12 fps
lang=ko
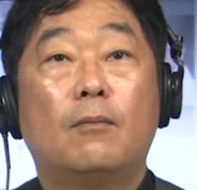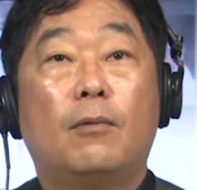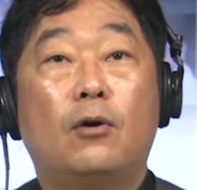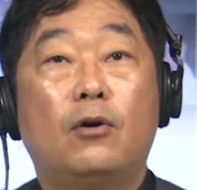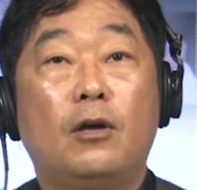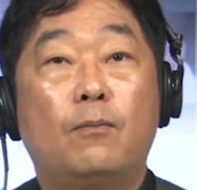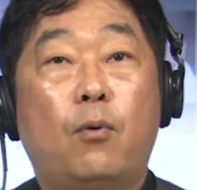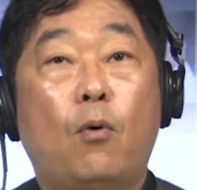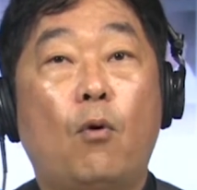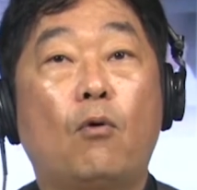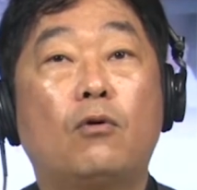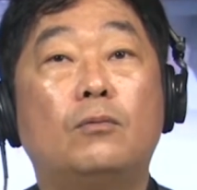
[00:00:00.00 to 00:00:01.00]
바로 이
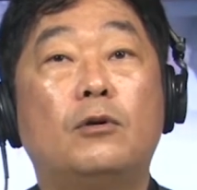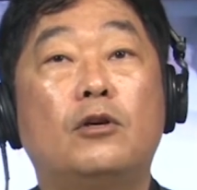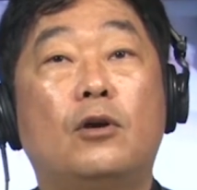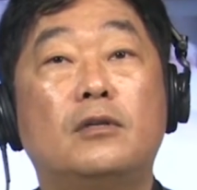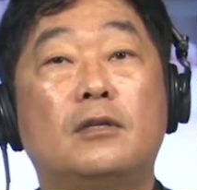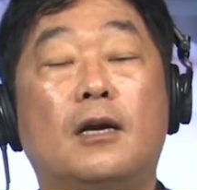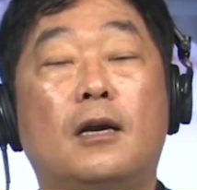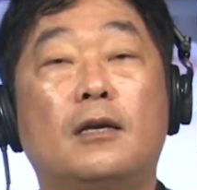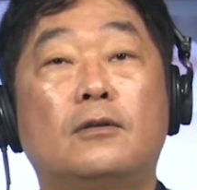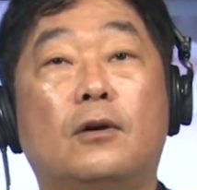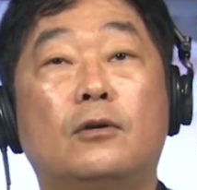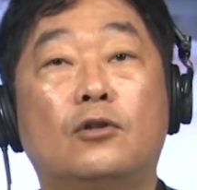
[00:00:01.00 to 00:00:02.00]
복음을 현실
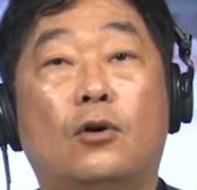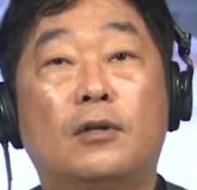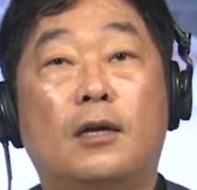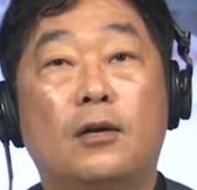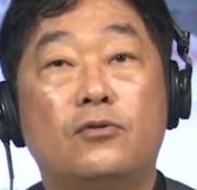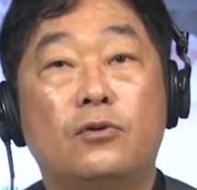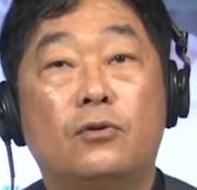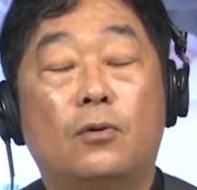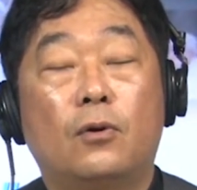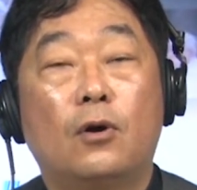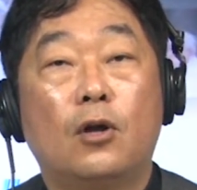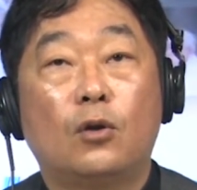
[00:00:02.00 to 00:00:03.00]
안에서 전달할 수
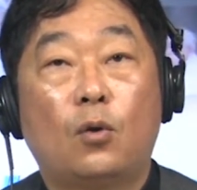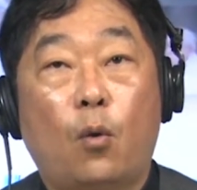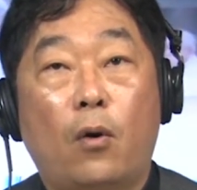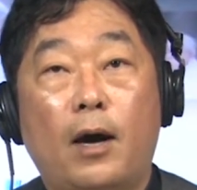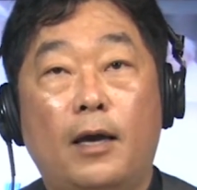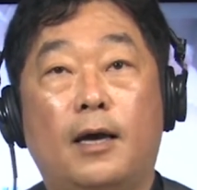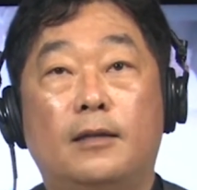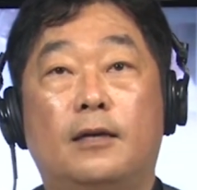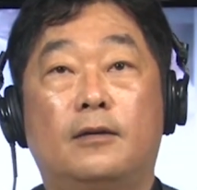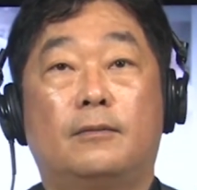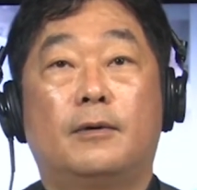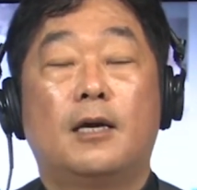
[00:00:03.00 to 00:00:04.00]
있도록 도와야
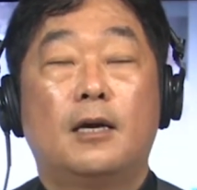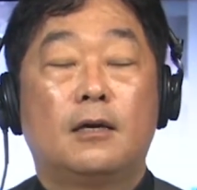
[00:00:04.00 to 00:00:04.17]
한다는 겁니다.